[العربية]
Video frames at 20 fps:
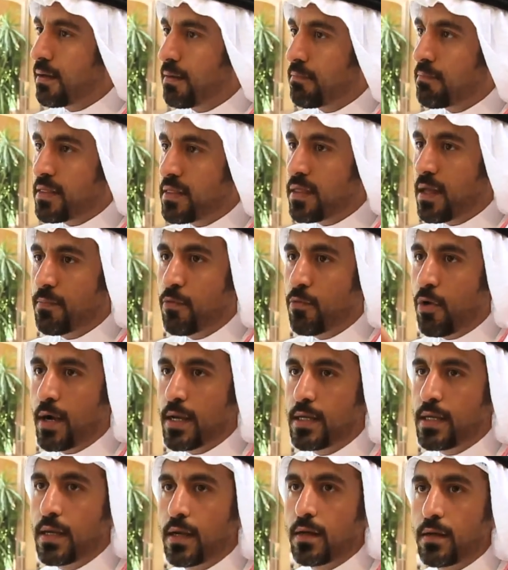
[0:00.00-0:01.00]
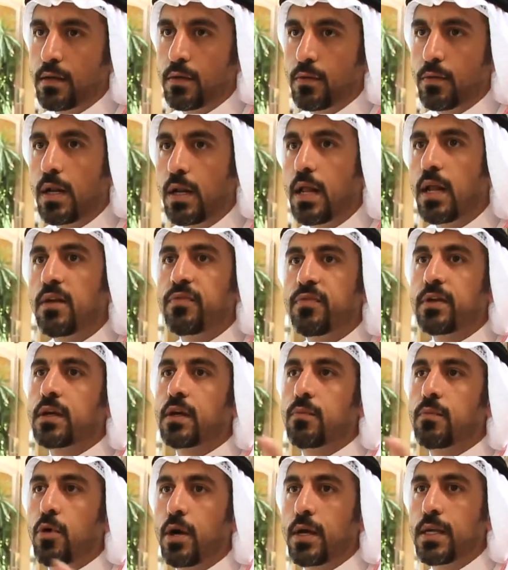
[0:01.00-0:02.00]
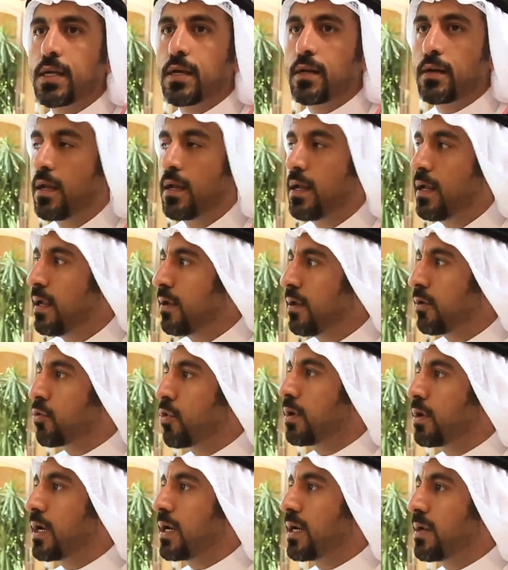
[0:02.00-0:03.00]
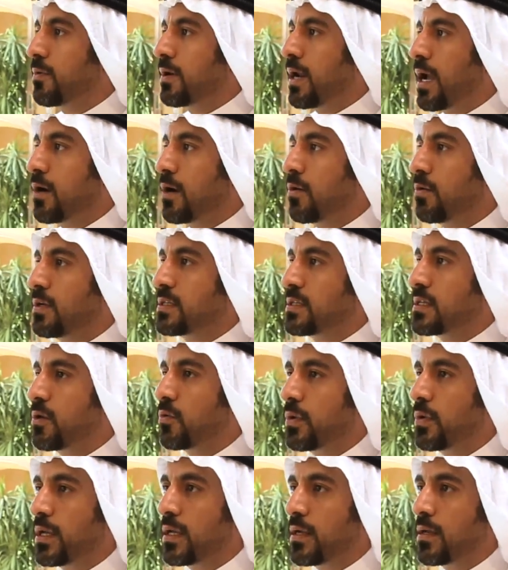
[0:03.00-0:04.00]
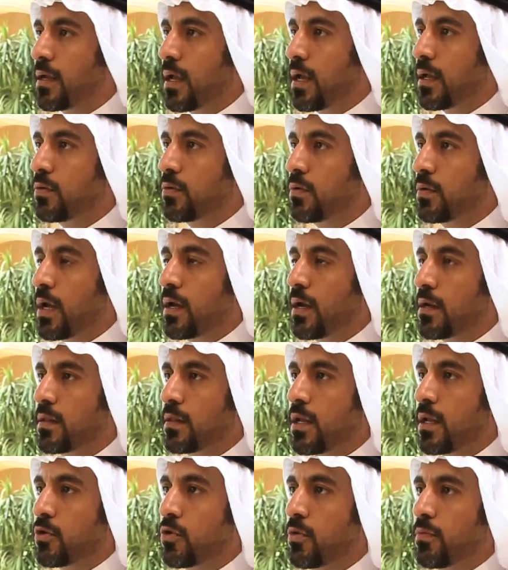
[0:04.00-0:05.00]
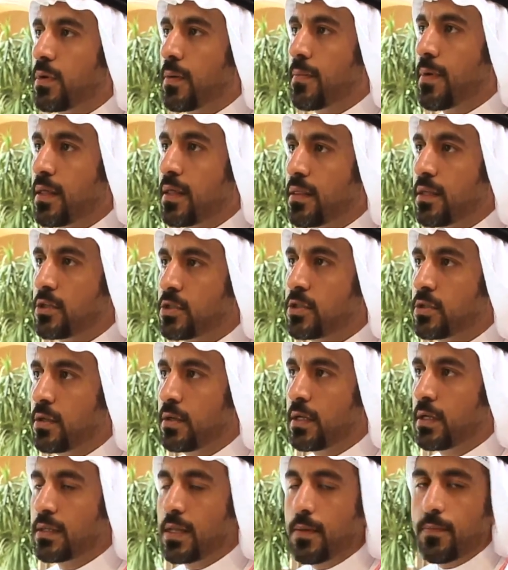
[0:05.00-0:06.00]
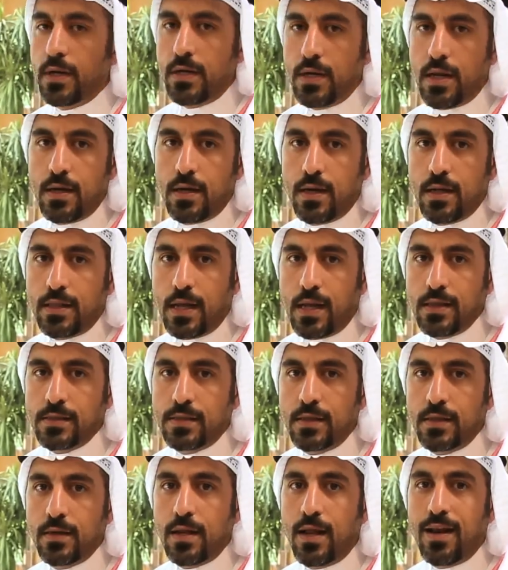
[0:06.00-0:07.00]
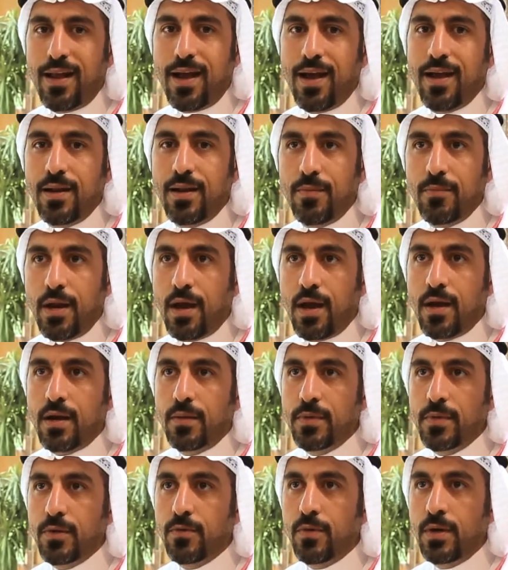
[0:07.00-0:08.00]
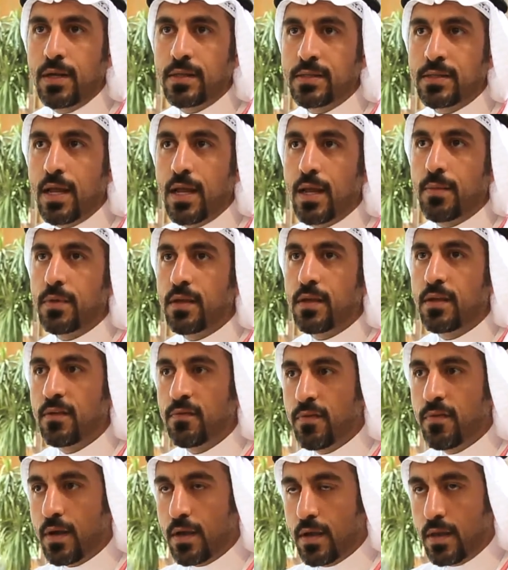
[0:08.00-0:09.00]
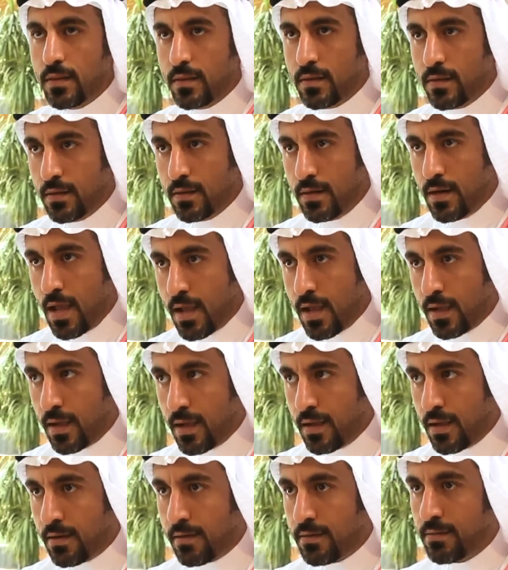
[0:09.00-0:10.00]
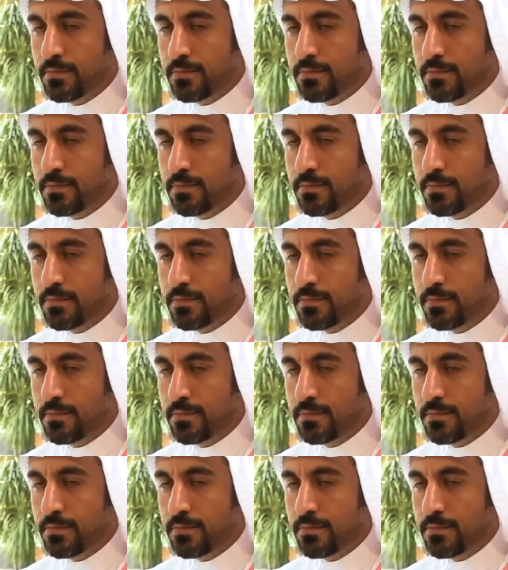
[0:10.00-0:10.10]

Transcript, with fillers: لمذهب معين ولا لفكر معين كل اللي بنحاول نسويه أنه نعرض لكم نماذج نتمنى أنها تحسن العالم العربي والإسلامي فقط لا غير